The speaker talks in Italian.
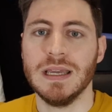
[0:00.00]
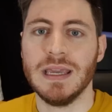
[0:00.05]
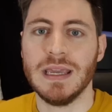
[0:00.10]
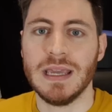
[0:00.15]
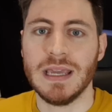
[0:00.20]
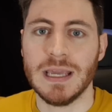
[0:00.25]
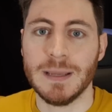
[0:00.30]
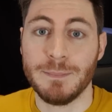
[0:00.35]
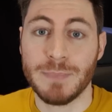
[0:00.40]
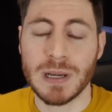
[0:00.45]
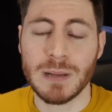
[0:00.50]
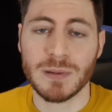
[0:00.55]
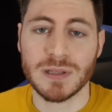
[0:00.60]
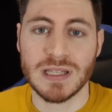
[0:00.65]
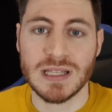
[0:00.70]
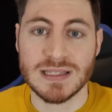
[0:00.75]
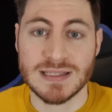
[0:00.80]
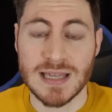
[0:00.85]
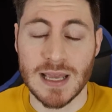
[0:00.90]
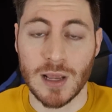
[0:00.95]
E prima
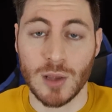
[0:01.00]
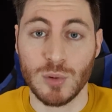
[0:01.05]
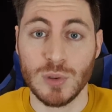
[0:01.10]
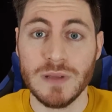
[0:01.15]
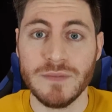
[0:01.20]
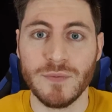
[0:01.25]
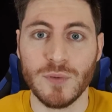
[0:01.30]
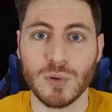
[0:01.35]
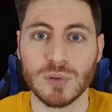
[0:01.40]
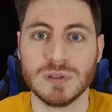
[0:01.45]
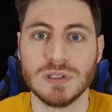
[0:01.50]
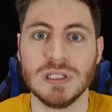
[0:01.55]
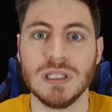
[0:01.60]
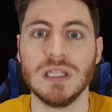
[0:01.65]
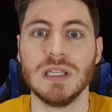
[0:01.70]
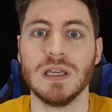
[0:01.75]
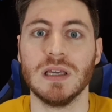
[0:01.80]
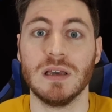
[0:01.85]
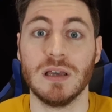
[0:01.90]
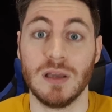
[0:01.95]
di iniziare con i
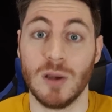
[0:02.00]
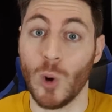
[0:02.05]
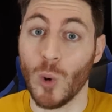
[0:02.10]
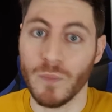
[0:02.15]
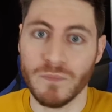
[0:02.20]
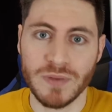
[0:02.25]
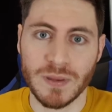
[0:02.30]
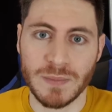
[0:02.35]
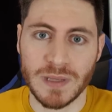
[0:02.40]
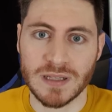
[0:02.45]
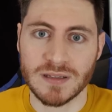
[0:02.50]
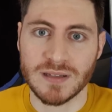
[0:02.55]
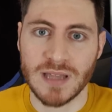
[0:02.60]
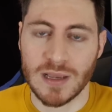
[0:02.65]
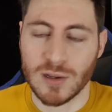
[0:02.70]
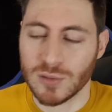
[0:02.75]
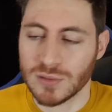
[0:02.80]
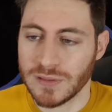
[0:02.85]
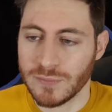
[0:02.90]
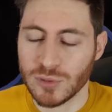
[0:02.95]
voti, eh,
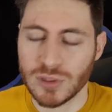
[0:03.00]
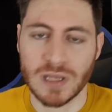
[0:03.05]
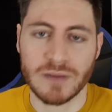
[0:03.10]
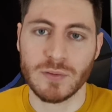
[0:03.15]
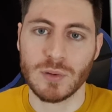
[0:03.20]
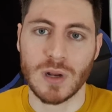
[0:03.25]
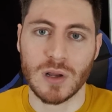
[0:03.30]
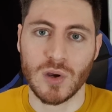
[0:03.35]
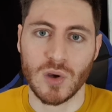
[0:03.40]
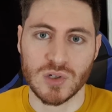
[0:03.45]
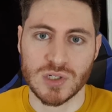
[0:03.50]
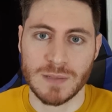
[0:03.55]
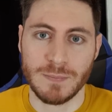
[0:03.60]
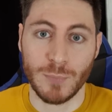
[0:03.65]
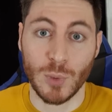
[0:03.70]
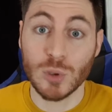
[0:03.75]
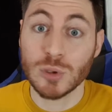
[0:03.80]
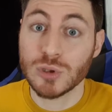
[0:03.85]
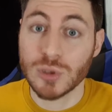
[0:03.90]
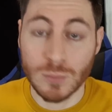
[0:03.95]
ovviamente, ecco, devo dirvi una cosa
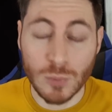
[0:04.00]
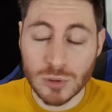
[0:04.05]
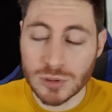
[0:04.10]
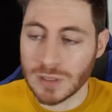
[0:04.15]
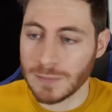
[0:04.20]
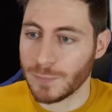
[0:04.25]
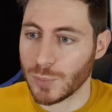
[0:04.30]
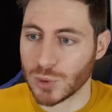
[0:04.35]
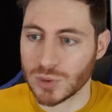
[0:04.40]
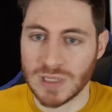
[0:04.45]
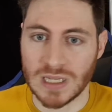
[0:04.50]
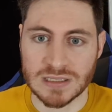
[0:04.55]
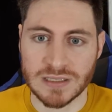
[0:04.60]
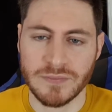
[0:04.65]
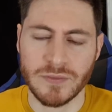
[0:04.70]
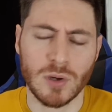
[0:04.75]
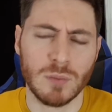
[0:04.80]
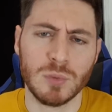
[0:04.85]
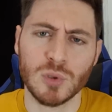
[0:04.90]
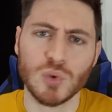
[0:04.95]
molto molto
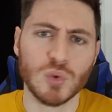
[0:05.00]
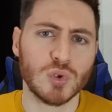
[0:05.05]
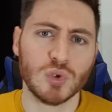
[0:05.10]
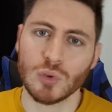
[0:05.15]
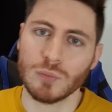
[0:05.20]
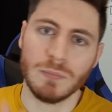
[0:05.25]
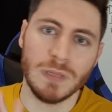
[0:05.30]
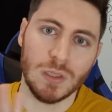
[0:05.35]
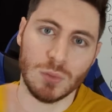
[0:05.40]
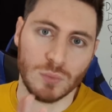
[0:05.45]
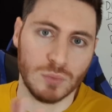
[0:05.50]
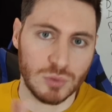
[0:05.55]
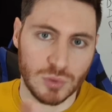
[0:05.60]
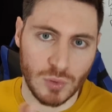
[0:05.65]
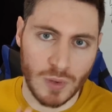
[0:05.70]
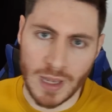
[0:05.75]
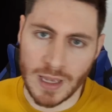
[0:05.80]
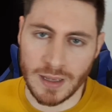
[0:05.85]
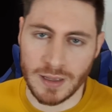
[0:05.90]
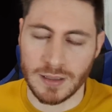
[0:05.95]
importante. Vi rubo giusto un
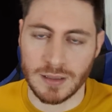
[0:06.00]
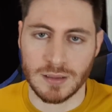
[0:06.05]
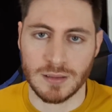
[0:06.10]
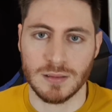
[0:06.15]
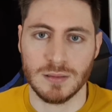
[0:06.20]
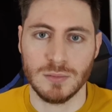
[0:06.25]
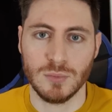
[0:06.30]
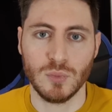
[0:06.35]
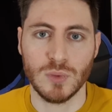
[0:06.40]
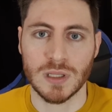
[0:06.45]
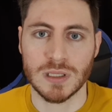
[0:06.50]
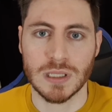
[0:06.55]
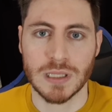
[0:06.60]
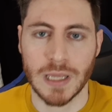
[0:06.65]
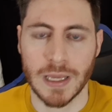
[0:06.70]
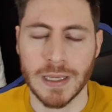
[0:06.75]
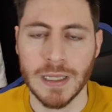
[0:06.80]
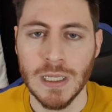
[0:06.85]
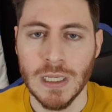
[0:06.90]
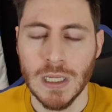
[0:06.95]
minuto, eh, nulla di
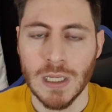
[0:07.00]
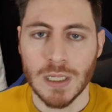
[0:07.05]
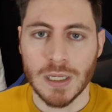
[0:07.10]
che.